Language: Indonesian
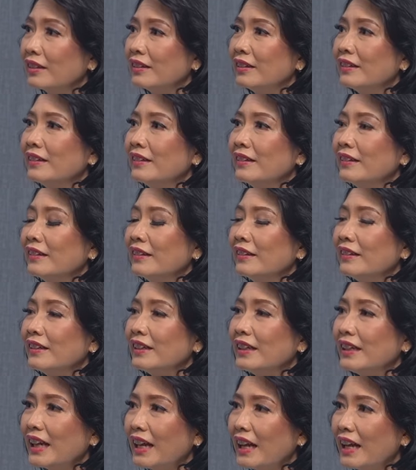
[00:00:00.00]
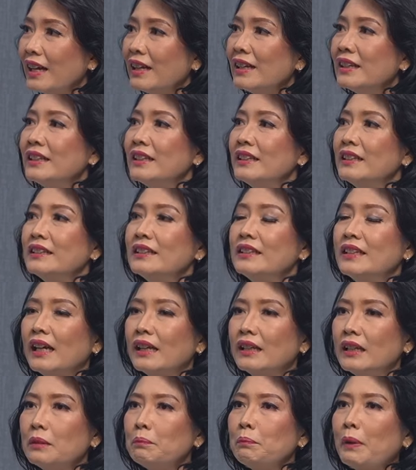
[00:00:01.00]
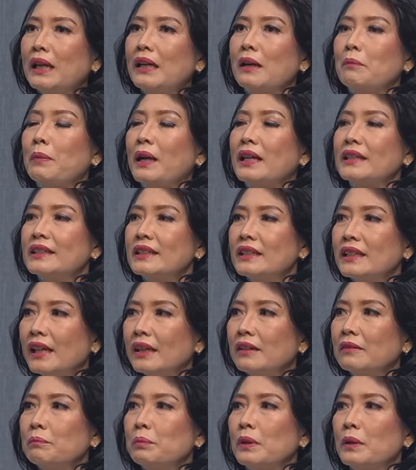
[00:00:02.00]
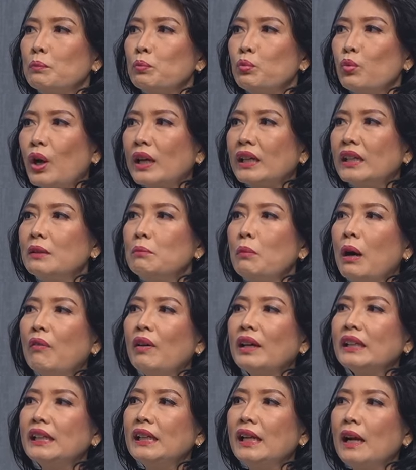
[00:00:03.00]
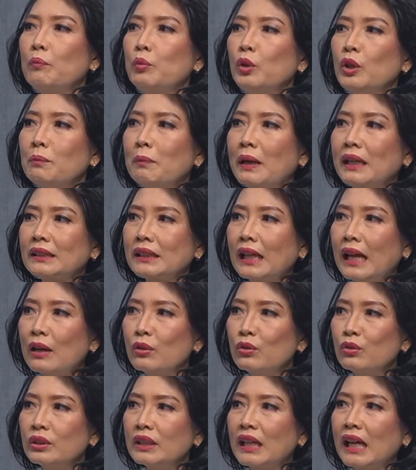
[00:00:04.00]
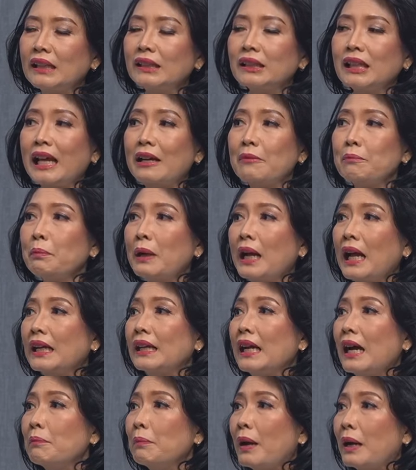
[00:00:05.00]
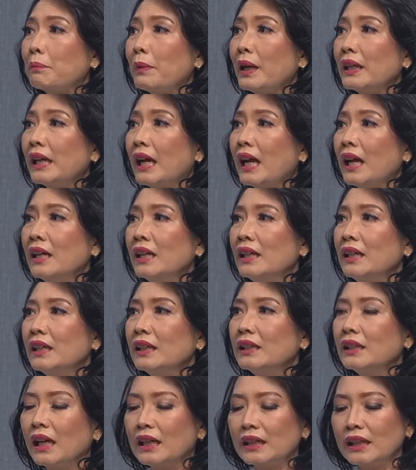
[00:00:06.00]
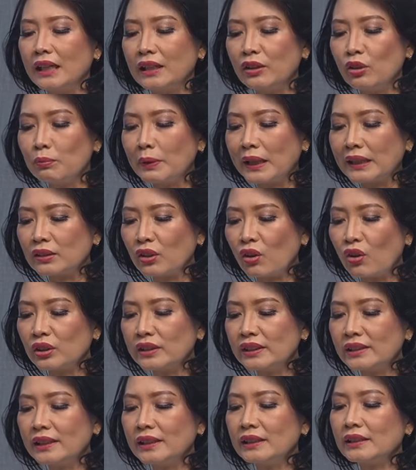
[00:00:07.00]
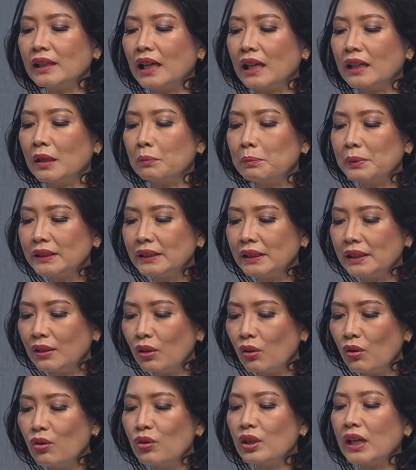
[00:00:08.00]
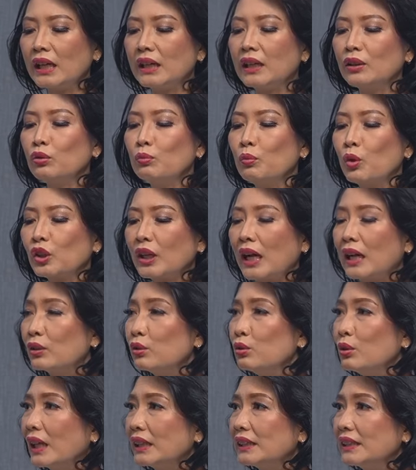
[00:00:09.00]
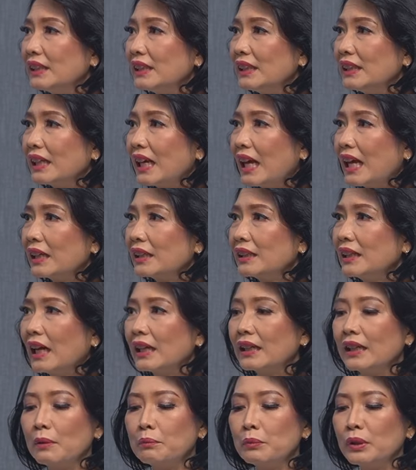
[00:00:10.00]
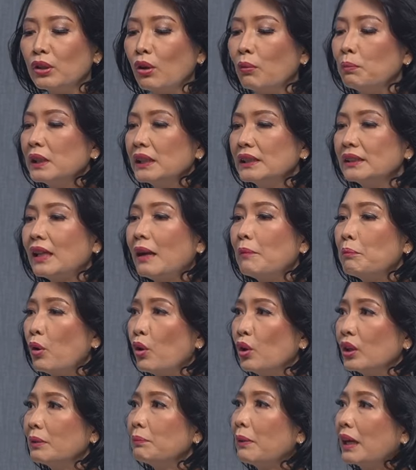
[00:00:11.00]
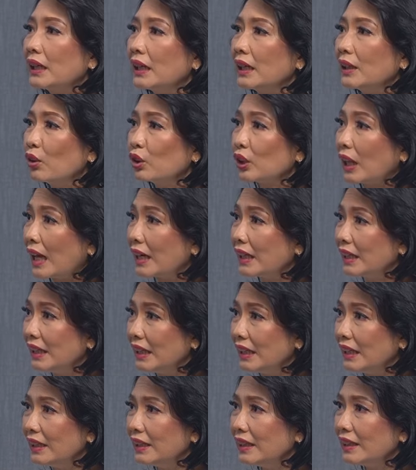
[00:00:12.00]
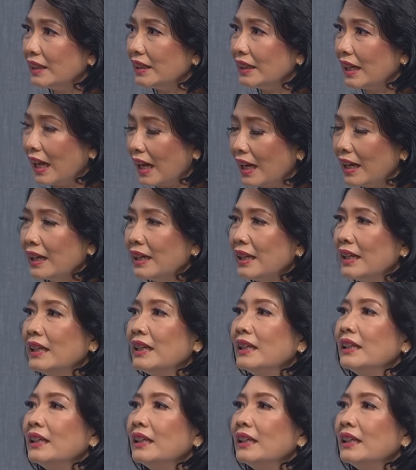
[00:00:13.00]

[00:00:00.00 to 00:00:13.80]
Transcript: Oh. Ya. Jadi pada pasien perempuan di bawah 35 tahun dan tanpa ada apa-apa ya, nggak ada endometrosis, nggak ada PCO, nggak ada tumor kandungan jinak, nggak mm-hmm. ada miom, kista, polip, adeno tadi, ya. Mm-hmm.